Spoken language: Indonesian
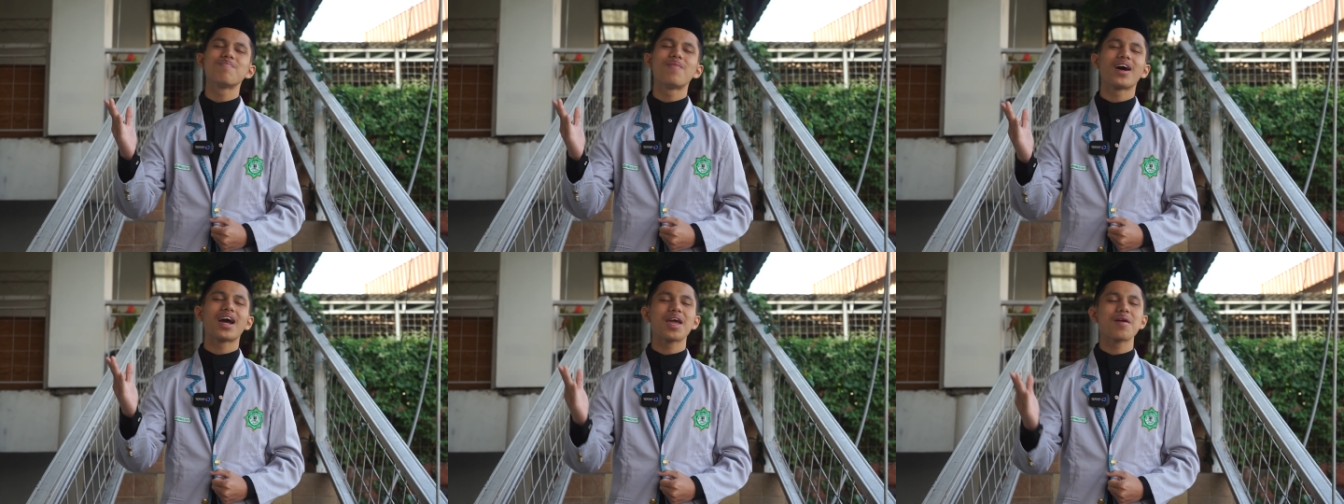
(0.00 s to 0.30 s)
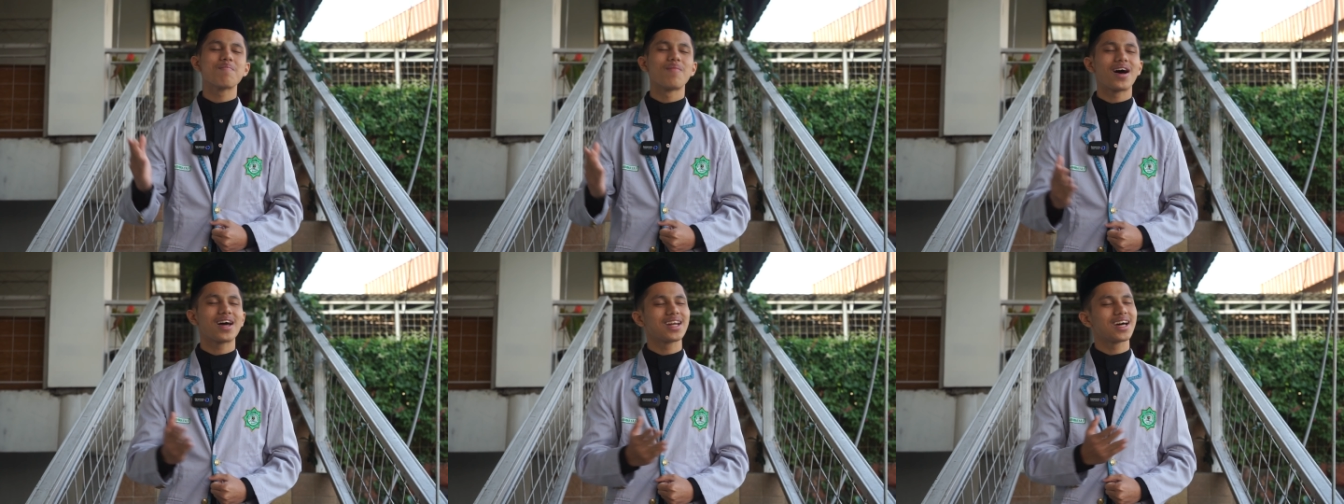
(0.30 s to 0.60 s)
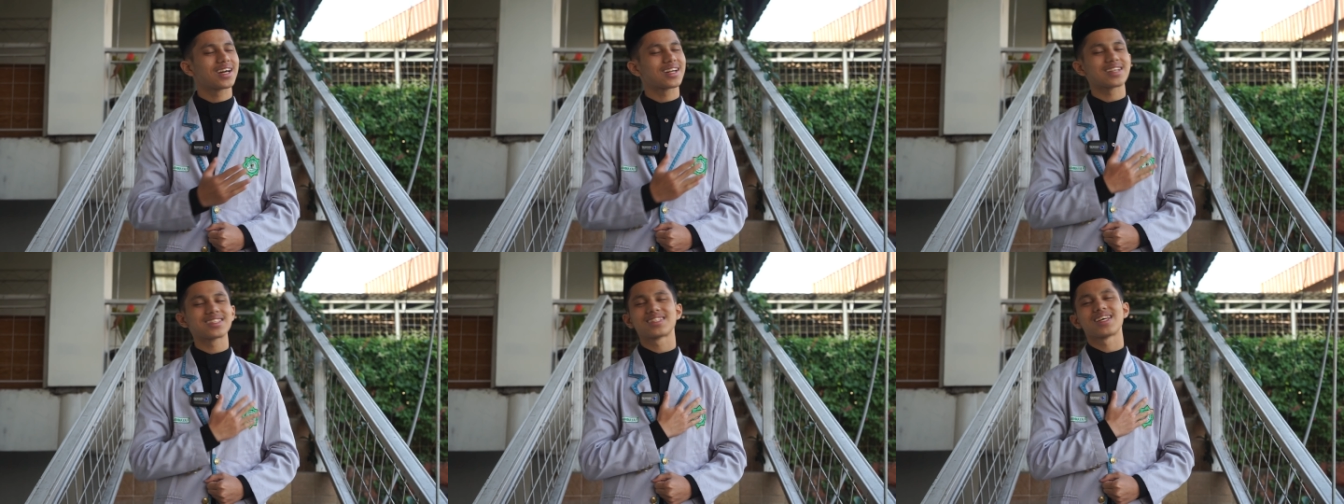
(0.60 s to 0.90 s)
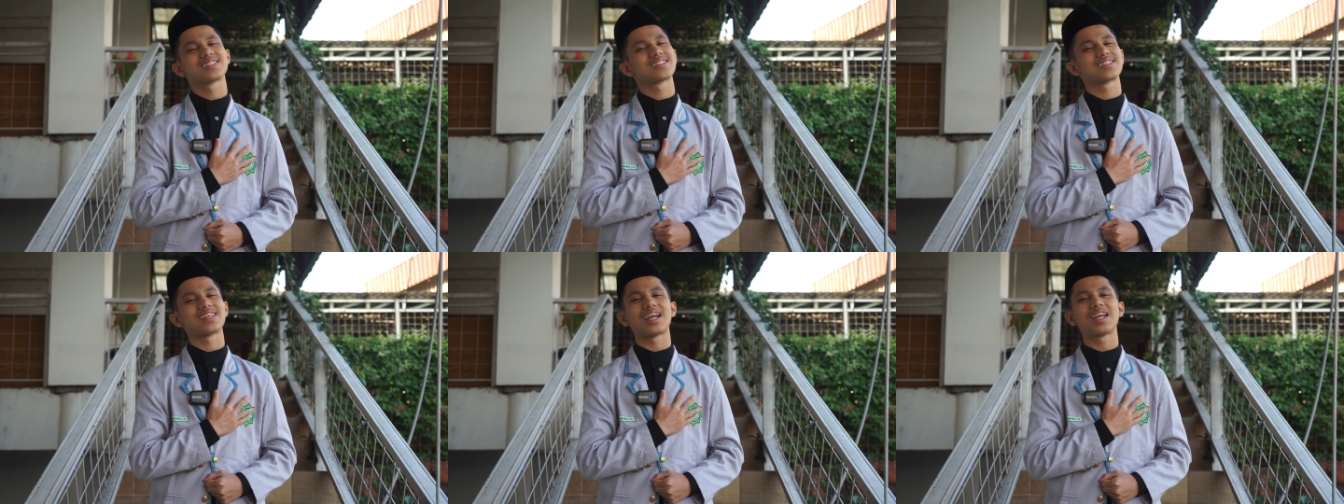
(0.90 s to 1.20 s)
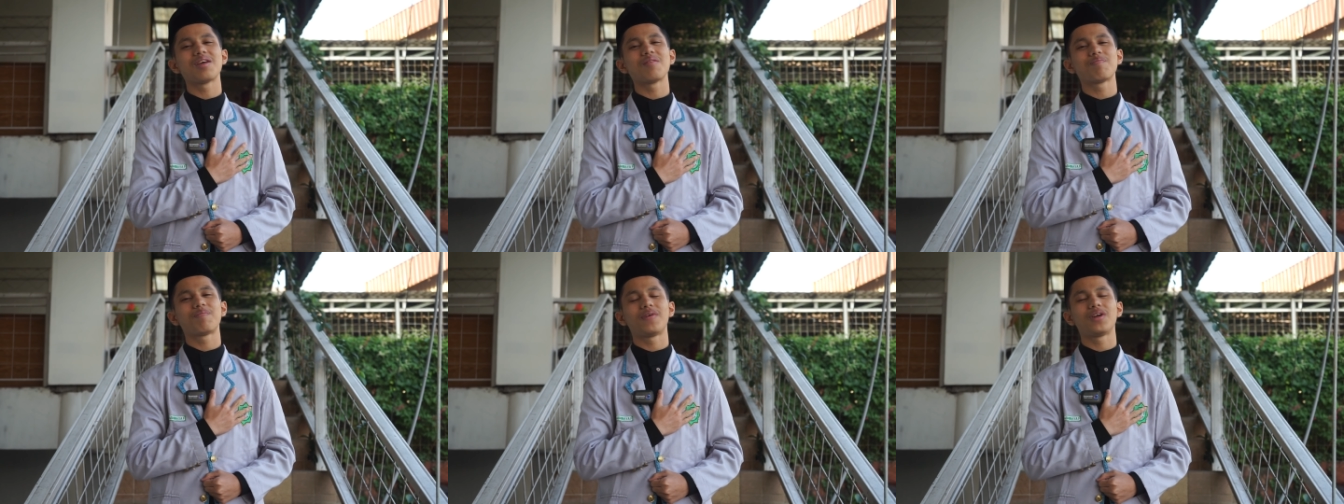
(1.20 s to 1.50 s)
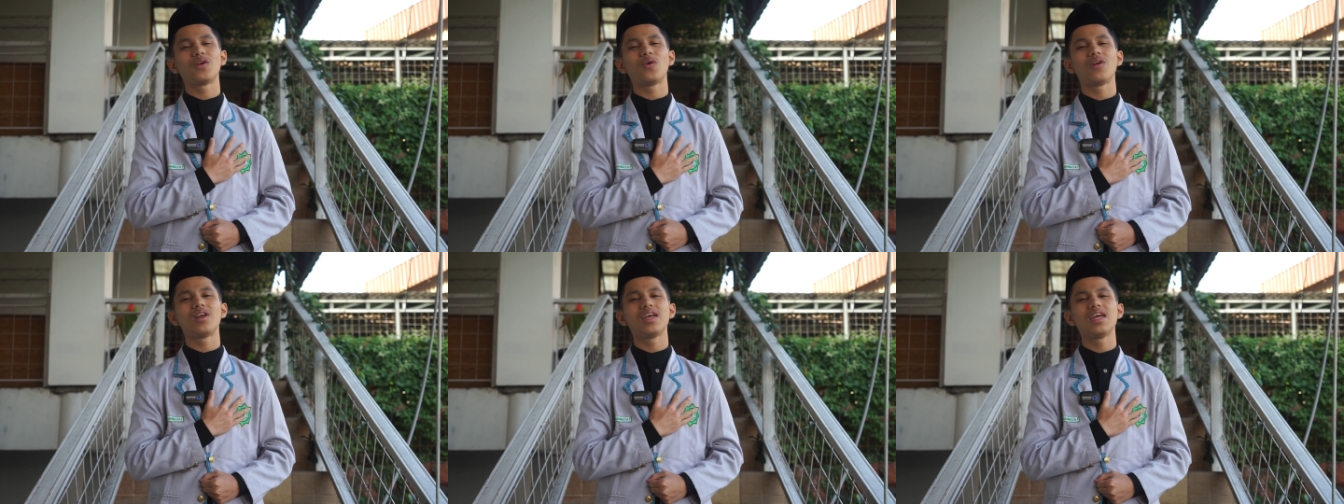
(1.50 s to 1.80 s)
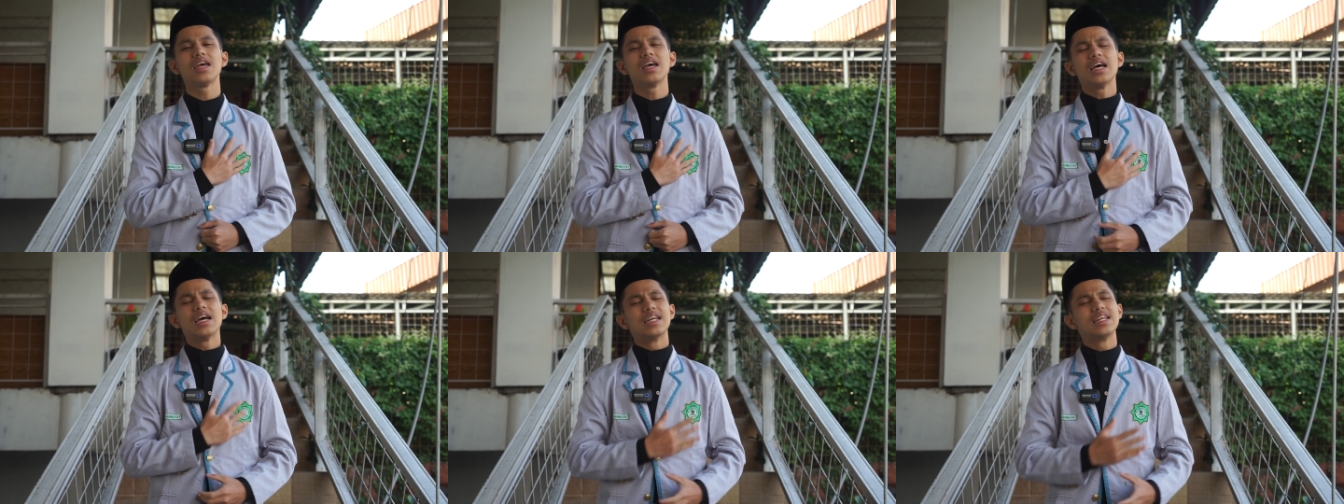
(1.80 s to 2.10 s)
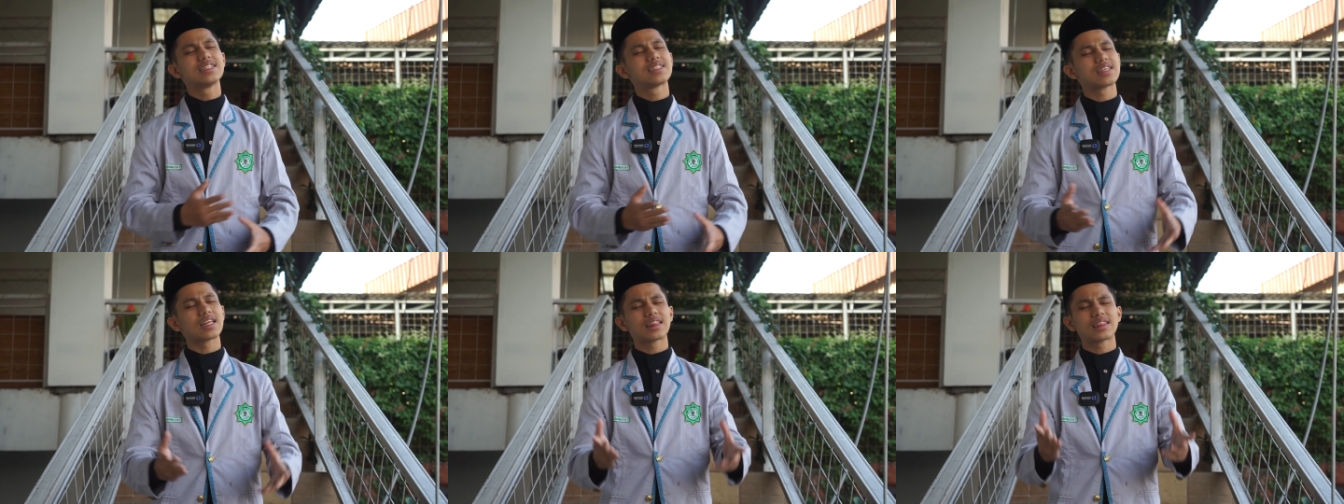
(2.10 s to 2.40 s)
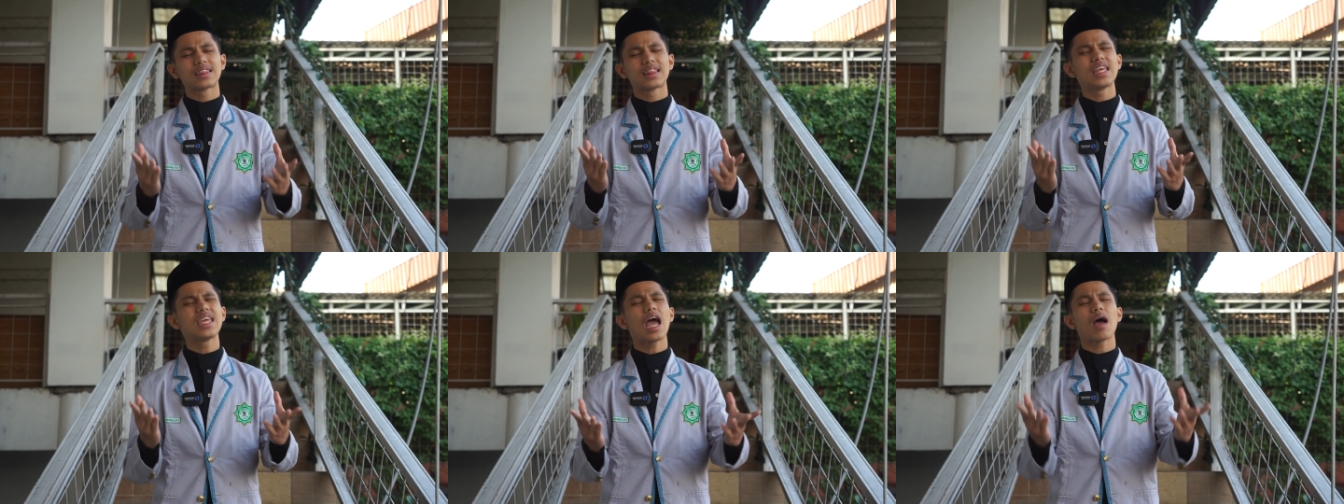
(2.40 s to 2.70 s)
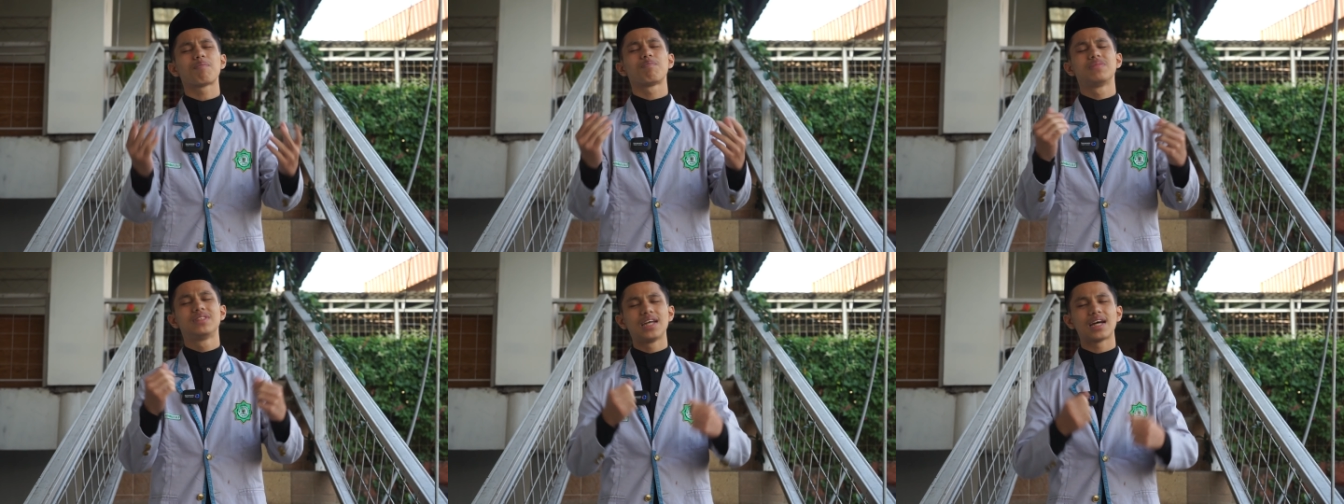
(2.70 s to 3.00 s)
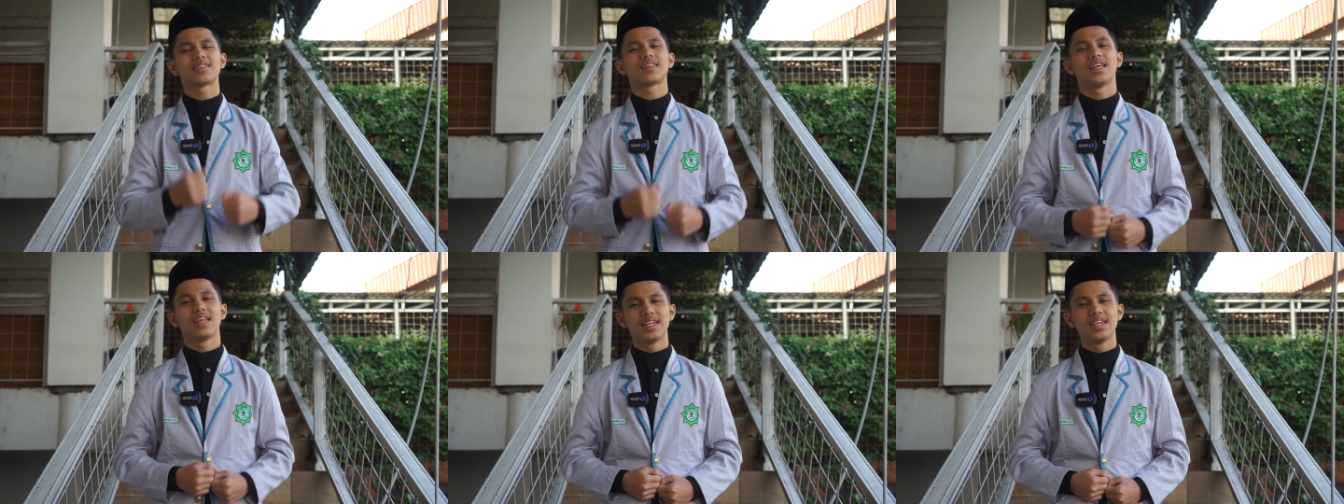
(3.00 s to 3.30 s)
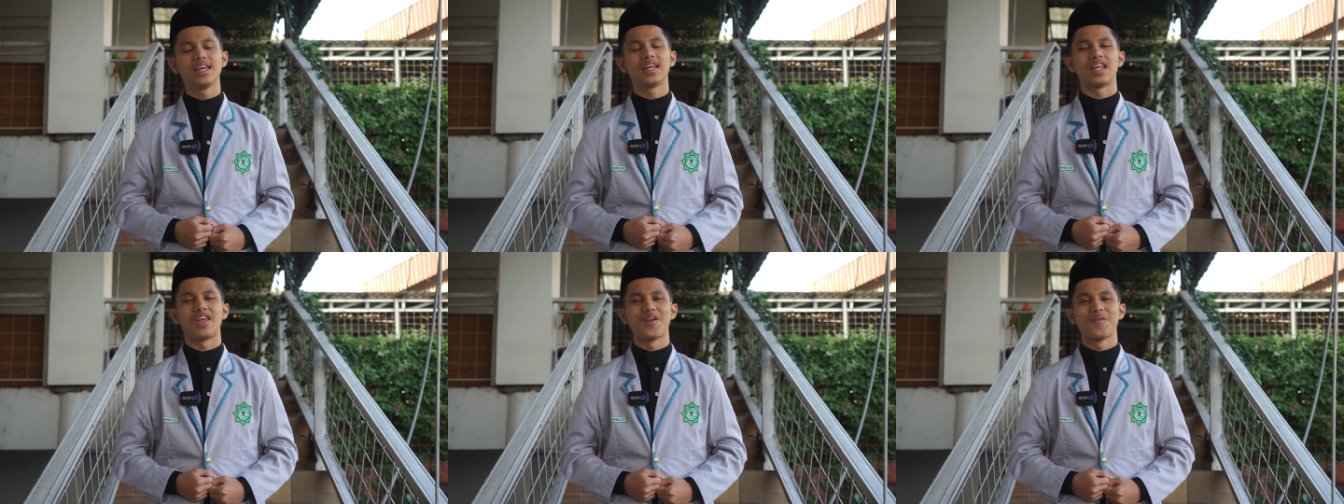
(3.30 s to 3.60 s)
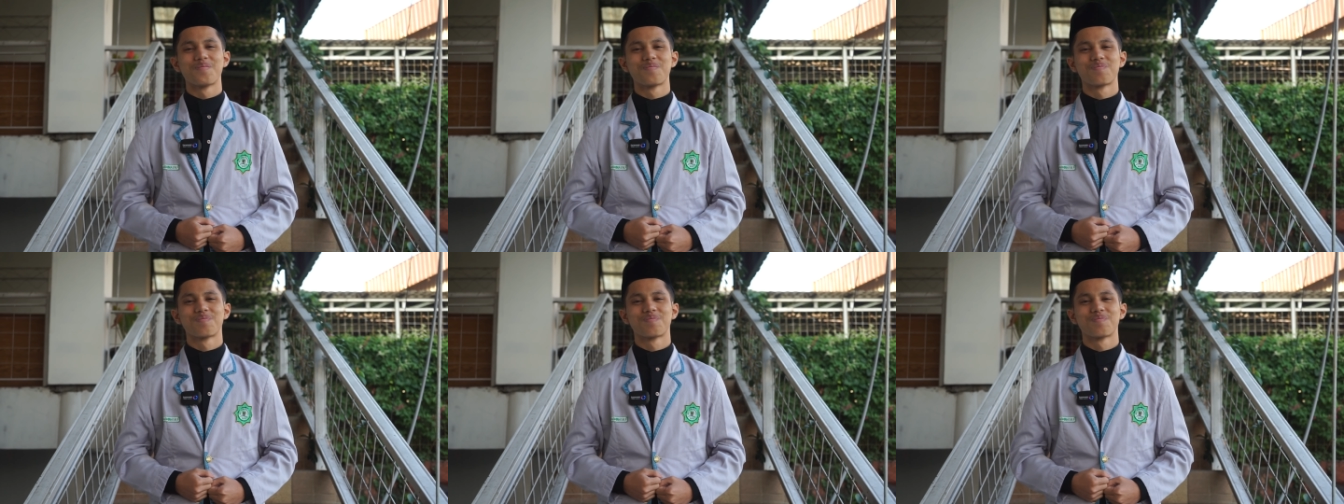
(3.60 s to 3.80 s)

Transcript: bagaimana rasa saling peduli di setiap jati diri.